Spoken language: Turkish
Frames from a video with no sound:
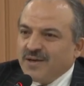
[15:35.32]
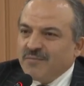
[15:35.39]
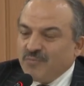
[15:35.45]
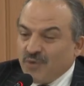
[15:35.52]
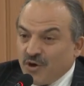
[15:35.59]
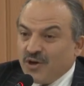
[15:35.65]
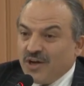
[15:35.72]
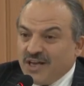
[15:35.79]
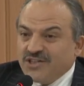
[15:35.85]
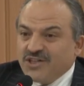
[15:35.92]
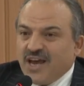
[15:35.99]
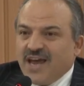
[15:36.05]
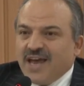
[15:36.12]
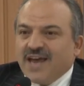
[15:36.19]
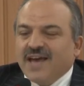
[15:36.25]

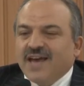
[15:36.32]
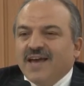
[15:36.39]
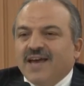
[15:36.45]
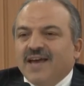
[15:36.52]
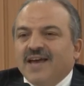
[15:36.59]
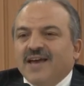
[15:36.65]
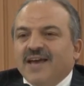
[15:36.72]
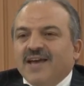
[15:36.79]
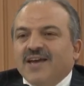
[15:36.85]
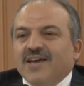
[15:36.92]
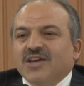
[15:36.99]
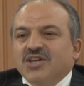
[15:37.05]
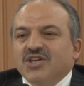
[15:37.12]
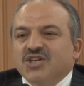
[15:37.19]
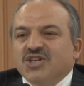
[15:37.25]
Böylece
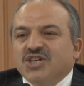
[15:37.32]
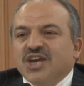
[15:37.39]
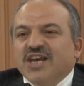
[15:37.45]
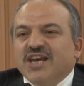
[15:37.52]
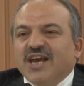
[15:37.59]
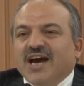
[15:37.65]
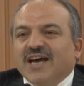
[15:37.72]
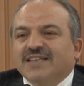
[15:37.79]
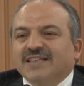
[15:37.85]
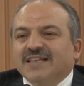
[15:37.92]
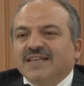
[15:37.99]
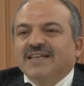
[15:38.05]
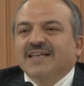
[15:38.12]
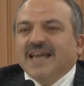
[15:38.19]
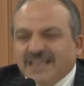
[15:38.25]

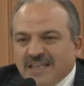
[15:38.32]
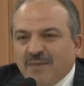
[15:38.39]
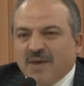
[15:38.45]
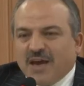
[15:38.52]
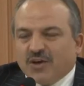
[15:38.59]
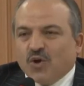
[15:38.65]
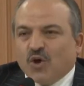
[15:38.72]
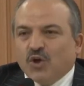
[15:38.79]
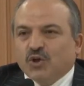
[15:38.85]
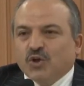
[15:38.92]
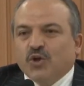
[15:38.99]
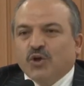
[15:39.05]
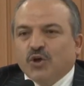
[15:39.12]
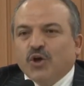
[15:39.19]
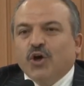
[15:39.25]
şeriatın ne demek
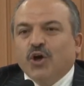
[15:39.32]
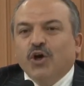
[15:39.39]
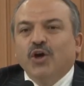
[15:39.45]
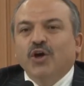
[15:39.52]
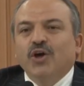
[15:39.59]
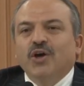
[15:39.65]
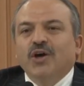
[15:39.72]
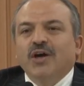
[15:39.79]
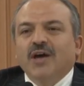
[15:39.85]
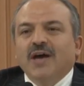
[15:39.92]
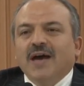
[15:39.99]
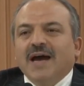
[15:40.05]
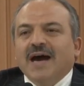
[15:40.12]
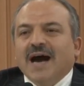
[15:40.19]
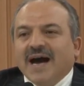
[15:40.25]
olduğunu,
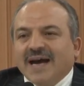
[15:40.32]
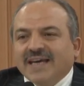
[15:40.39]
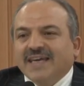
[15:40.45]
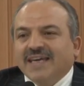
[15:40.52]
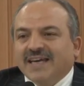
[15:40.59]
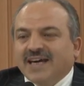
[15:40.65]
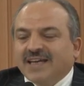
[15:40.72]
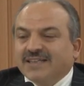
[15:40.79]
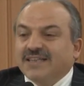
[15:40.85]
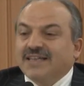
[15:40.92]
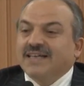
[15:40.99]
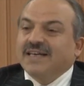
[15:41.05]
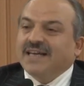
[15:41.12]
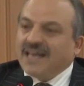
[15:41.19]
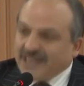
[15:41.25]

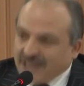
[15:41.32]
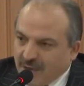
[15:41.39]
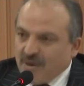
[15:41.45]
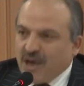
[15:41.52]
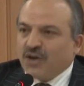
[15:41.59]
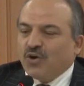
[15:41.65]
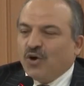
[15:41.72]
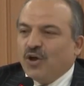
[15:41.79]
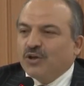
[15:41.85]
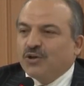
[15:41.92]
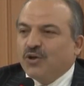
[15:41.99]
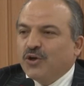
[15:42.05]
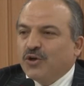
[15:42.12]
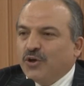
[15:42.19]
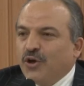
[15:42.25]
hakikatin ne demek
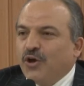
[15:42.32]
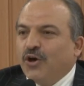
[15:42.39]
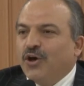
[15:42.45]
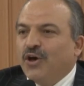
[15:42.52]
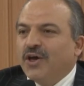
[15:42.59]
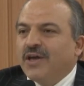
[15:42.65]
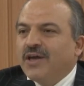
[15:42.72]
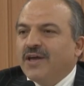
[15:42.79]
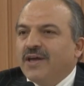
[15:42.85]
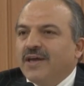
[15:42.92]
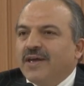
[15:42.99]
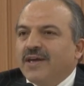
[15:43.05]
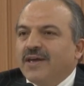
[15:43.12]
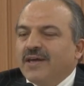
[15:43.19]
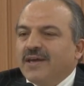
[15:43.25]
olduğunu,
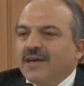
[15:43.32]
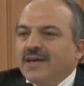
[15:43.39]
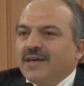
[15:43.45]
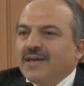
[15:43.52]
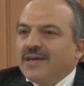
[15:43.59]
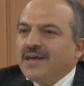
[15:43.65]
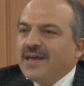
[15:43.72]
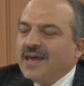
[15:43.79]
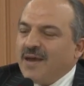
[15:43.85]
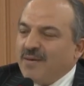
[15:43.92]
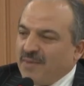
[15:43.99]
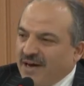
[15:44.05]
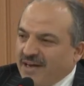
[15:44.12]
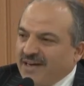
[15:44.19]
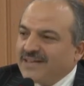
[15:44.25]

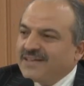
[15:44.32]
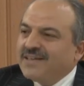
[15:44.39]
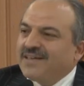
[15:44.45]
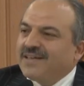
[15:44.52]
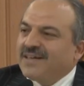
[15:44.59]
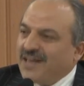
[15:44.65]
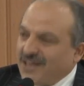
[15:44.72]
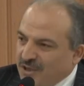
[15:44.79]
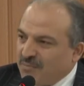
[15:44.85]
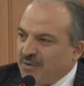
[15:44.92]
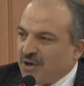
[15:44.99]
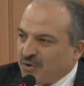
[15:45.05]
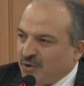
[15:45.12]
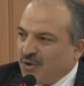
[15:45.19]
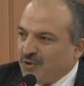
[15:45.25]
emanetin ne
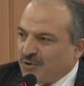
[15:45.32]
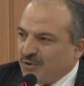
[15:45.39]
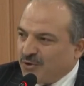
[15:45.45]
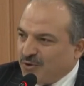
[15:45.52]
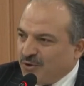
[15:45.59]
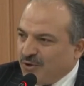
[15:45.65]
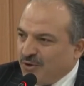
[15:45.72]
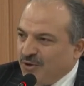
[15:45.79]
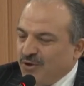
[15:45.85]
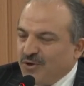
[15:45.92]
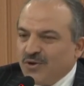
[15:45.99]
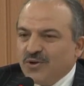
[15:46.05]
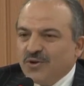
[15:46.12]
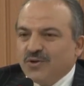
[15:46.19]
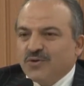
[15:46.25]
demek olduğunu
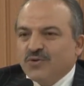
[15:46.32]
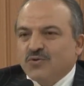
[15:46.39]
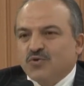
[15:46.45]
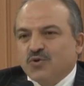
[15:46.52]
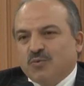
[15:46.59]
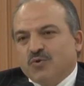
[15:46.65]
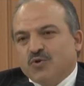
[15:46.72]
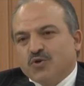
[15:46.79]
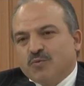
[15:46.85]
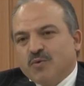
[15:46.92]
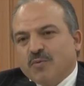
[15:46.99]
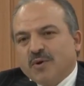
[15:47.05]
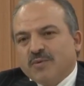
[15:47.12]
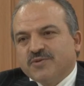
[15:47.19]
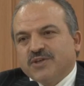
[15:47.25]
Somuncu
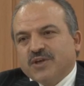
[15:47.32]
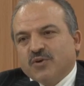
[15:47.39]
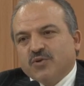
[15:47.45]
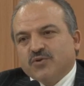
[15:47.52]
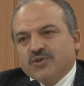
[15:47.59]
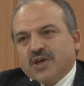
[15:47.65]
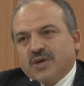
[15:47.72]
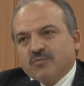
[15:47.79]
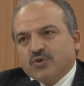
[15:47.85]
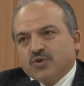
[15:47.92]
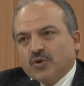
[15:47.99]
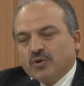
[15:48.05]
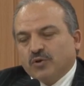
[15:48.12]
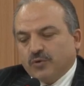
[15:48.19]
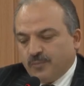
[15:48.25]
Baba bize göstermiş
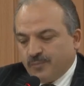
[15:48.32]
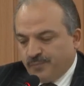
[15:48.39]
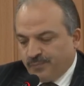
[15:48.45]
oldu.